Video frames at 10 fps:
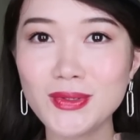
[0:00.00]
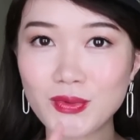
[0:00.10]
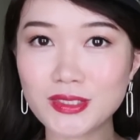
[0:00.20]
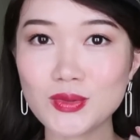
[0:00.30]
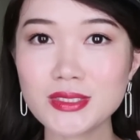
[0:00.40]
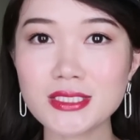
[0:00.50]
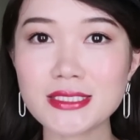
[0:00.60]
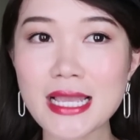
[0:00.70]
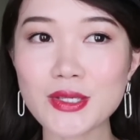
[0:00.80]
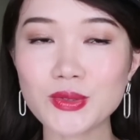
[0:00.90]
我都是
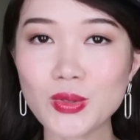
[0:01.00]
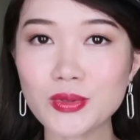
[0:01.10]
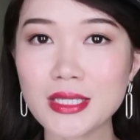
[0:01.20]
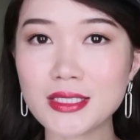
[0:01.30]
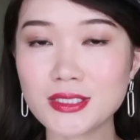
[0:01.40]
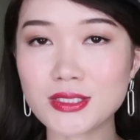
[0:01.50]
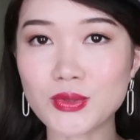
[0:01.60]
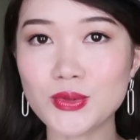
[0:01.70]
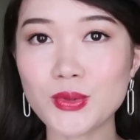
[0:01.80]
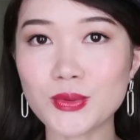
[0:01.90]
在冬天的时
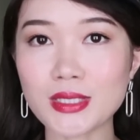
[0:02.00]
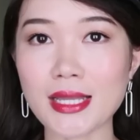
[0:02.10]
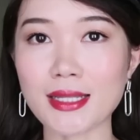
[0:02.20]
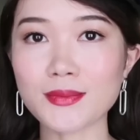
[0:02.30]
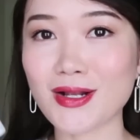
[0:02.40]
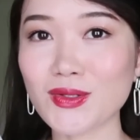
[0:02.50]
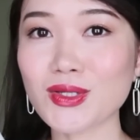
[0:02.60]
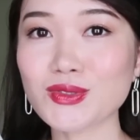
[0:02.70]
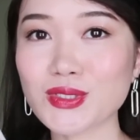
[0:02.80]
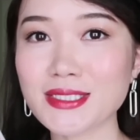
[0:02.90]
候用它，然后
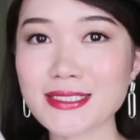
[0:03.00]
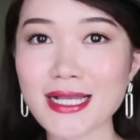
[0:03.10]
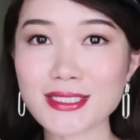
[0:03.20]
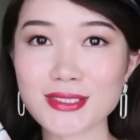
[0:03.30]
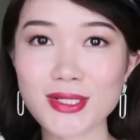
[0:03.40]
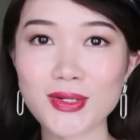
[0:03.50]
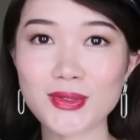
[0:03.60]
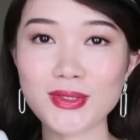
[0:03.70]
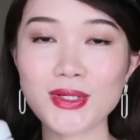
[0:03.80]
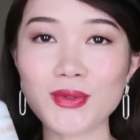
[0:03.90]
到春夏之
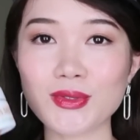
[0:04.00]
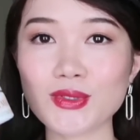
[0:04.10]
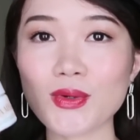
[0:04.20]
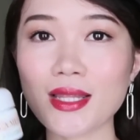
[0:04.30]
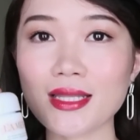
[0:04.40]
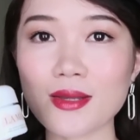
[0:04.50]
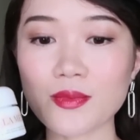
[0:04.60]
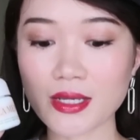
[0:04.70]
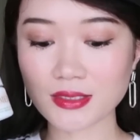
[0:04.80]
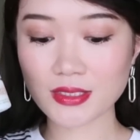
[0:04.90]
后，我就换 La
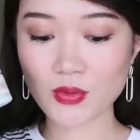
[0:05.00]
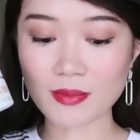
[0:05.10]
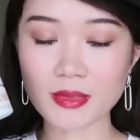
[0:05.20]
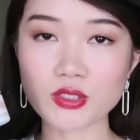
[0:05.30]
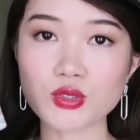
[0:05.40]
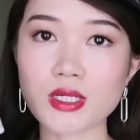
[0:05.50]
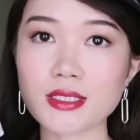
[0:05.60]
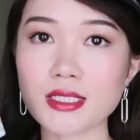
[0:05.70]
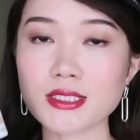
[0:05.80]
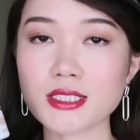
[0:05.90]
Mer 这款面霜，
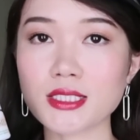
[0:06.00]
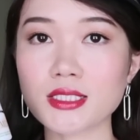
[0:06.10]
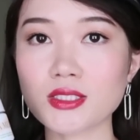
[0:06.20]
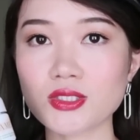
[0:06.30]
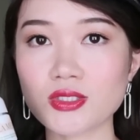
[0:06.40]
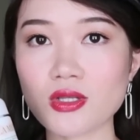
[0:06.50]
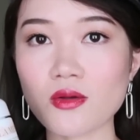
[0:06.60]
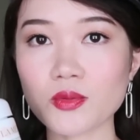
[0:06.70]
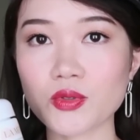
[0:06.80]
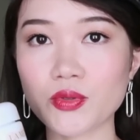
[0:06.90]
它是一个
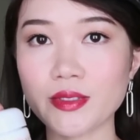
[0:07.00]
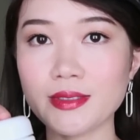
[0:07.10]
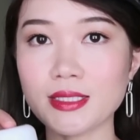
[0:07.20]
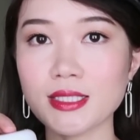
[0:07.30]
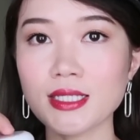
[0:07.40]
Soft Cream。